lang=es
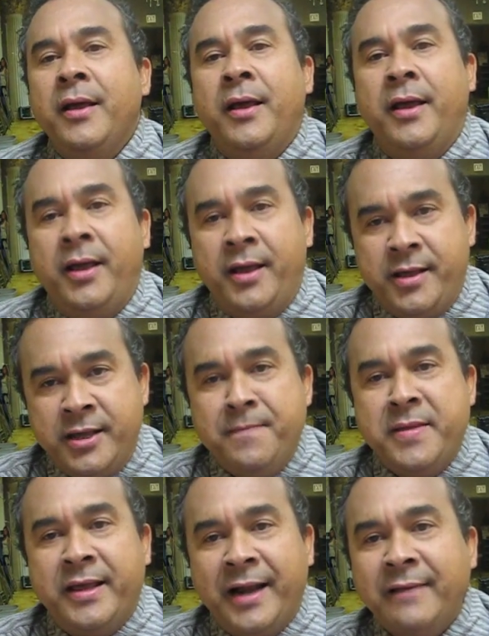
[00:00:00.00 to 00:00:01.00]
eh,
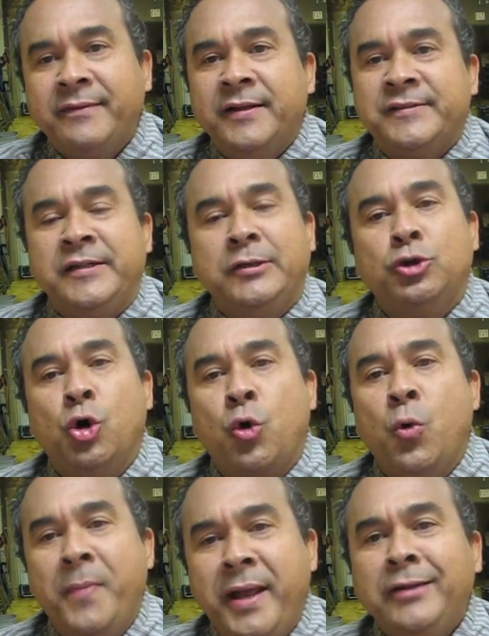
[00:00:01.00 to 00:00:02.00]
inmigrante sin
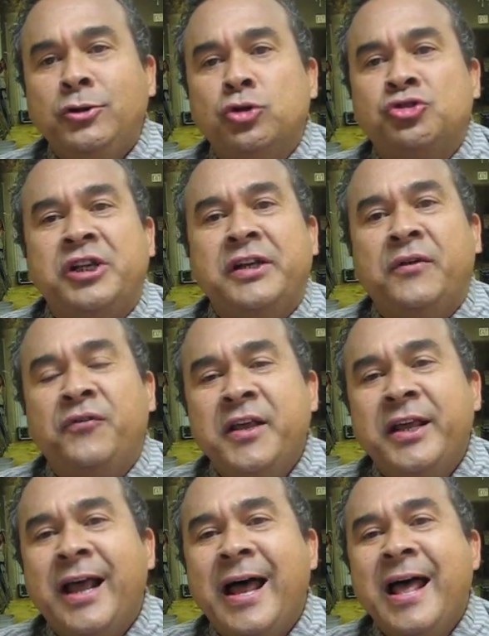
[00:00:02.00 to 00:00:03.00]
documento
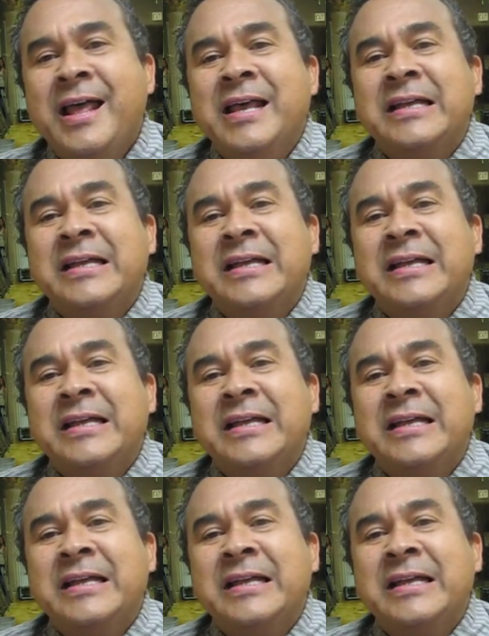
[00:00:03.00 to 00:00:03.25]
significa